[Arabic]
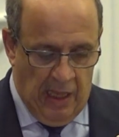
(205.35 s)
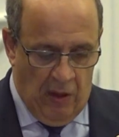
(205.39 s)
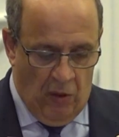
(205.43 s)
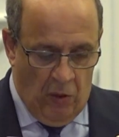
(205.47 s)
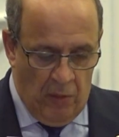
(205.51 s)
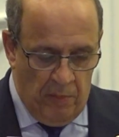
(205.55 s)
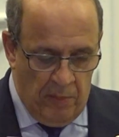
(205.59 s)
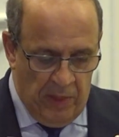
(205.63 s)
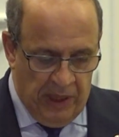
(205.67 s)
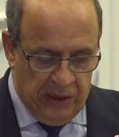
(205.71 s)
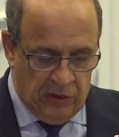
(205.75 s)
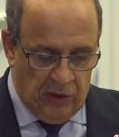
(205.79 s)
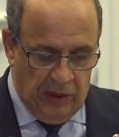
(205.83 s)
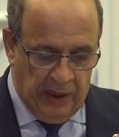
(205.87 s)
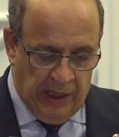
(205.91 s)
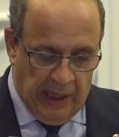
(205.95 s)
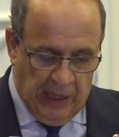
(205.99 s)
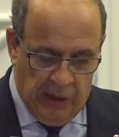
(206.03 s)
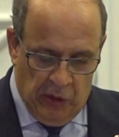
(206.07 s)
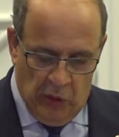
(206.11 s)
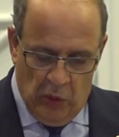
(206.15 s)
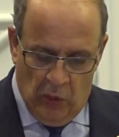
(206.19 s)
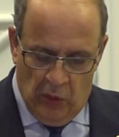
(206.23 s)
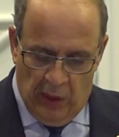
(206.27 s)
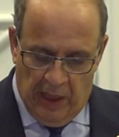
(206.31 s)
أمة
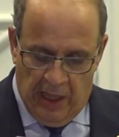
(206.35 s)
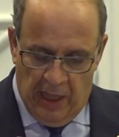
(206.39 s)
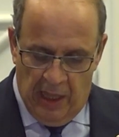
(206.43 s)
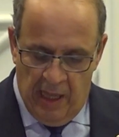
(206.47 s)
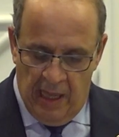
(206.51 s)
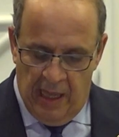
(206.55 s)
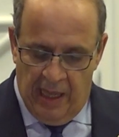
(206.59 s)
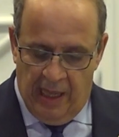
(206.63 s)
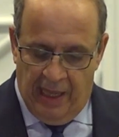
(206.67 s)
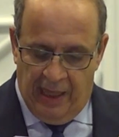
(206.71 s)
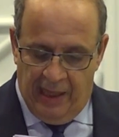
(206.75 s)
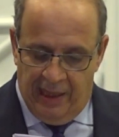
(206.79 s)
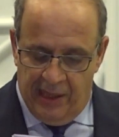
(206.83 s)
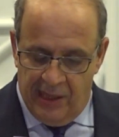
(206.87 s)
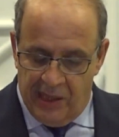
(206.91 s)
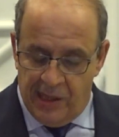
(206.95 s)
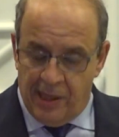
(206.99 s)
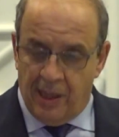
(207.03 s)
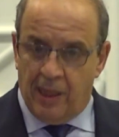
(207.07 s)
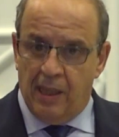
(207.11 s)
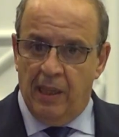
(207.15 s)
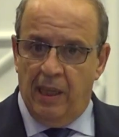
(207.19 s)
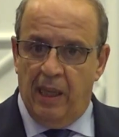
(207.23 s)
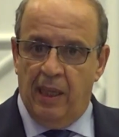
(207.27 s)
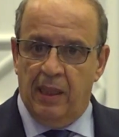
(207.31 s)
غيورة على
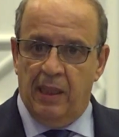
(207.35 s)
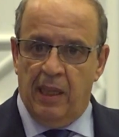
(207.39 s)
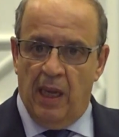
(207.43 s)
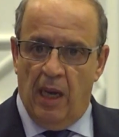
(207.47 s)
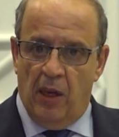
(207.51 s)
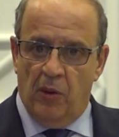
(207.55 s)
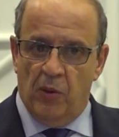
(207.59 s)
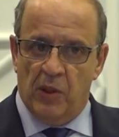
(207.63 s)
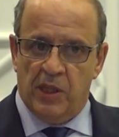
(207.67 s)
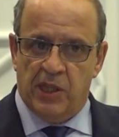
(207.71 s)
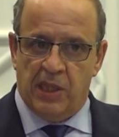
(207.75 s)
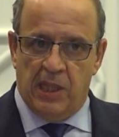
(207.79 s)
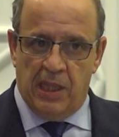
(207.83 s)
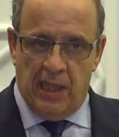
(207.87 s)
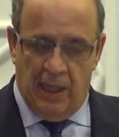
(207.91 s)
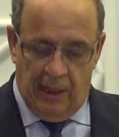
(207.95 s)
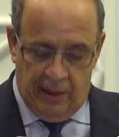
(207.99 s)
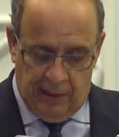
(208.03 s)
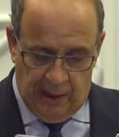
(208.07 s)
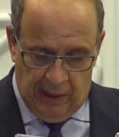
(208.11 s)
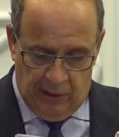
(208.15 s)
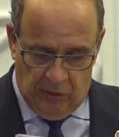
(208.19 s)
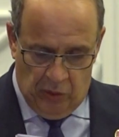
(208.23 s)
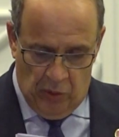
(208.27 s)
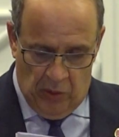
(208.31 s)
استقلالها
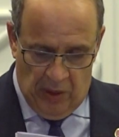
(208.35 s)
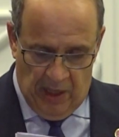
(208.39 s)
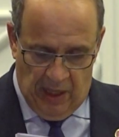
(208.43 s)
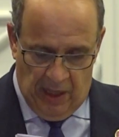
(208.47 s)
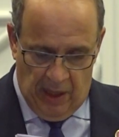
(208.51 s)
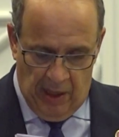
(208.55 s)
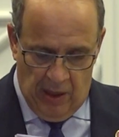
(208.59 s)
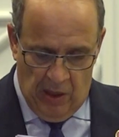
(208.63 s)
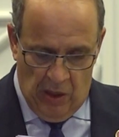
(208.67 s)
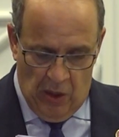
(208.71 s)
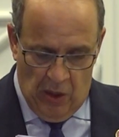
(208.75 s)
وسيادتها